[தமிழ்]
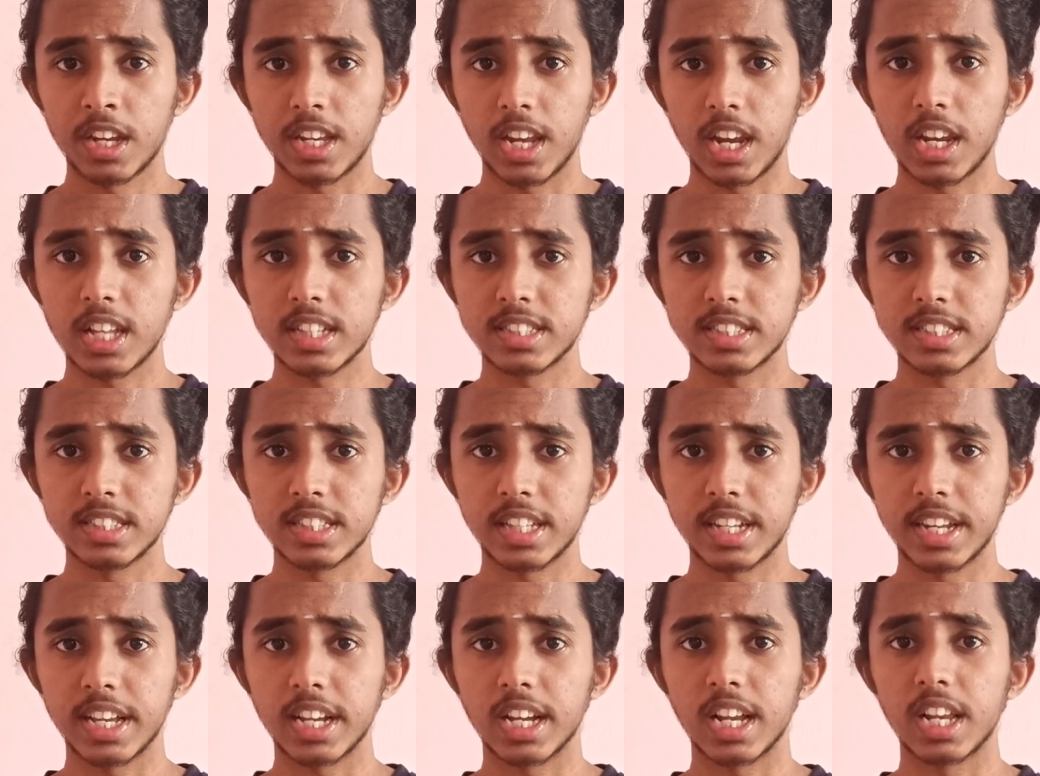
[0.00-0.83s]
நல்ல
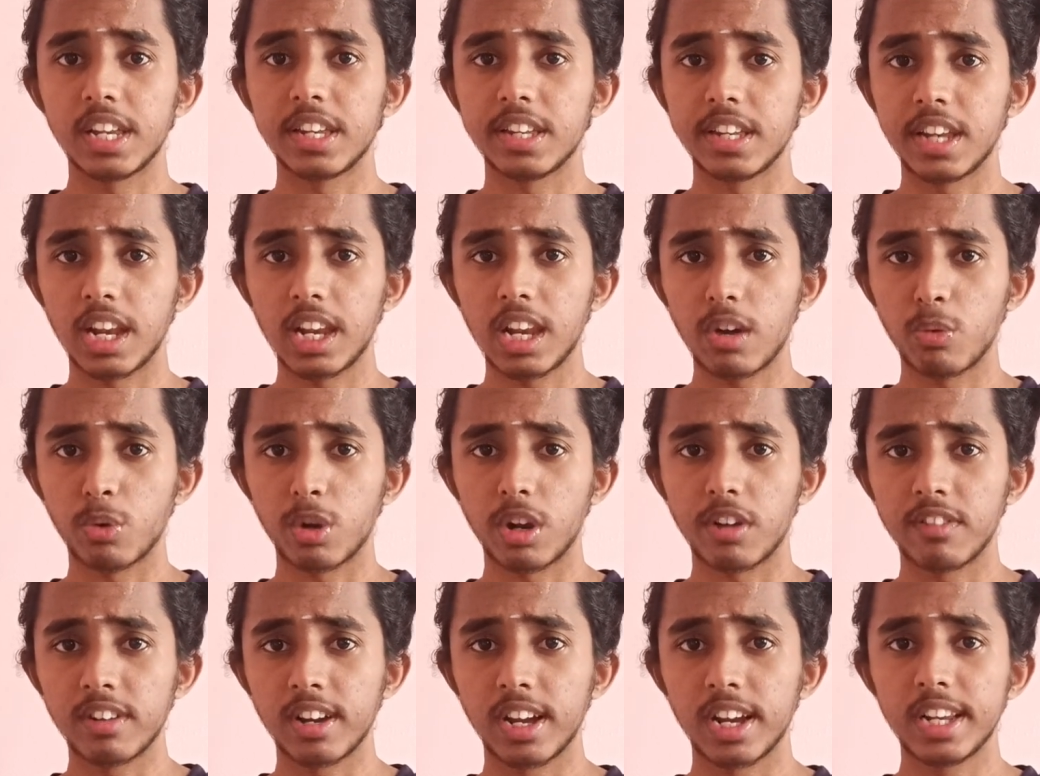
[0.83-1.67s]
சிந்தனைகள் நல்ல
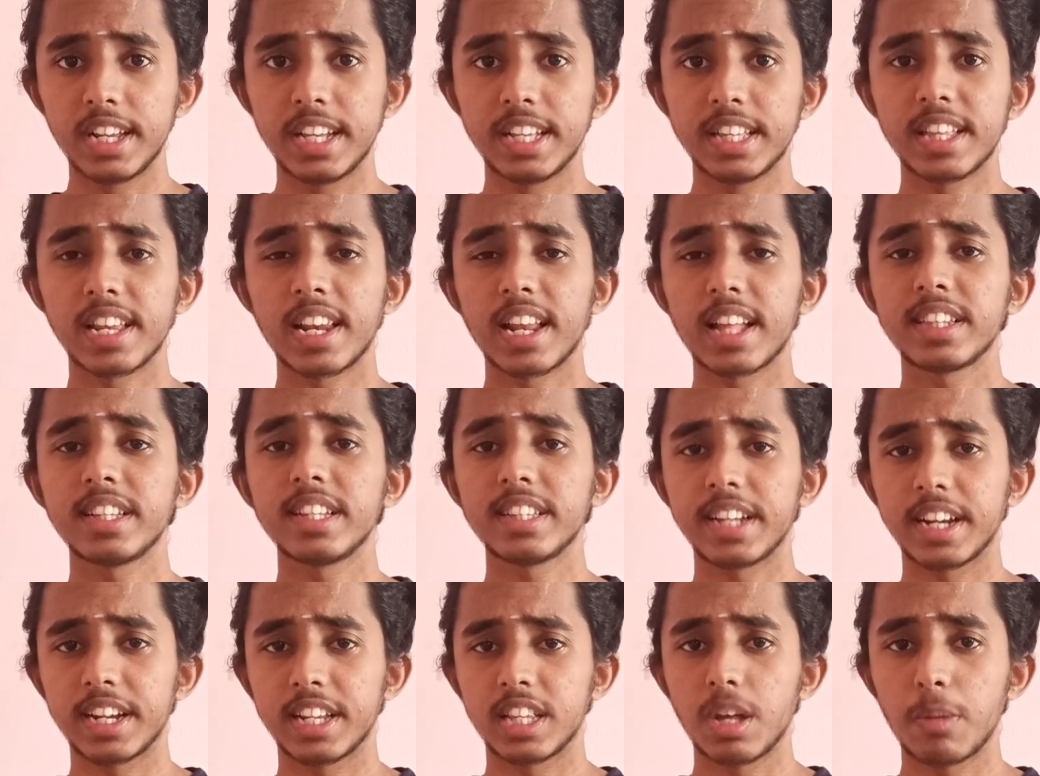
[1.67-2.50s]
உறவுகள் இது
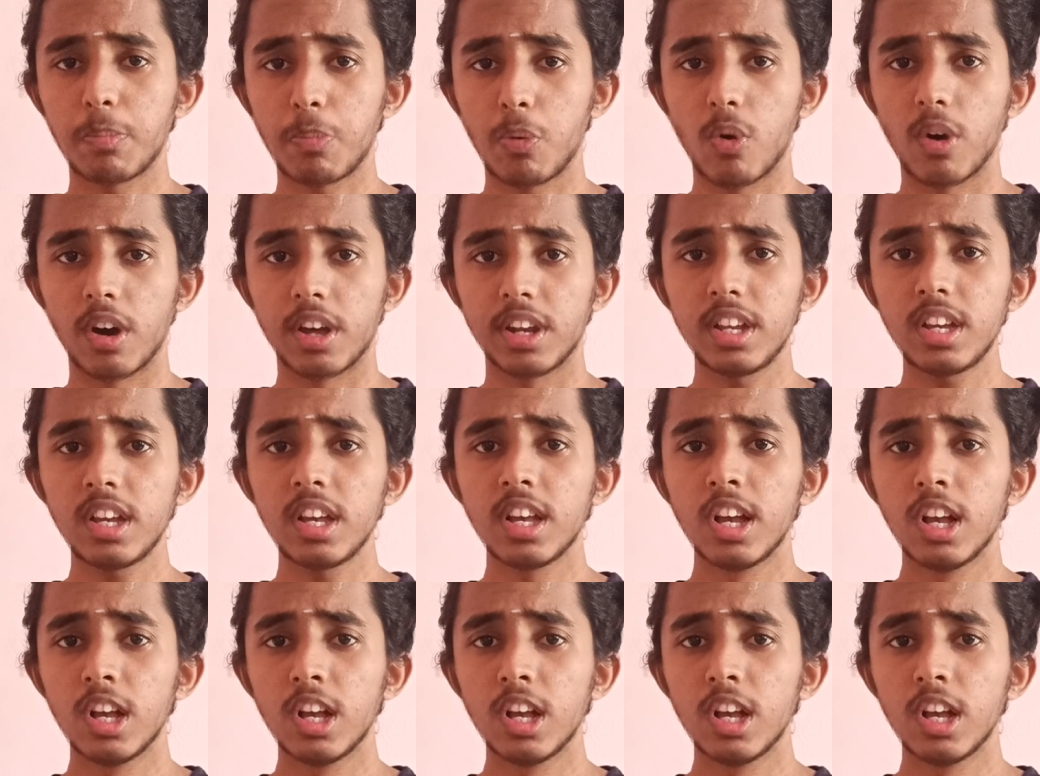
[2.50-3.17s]
எல்லாத்தையும் தேடி தான் போவார்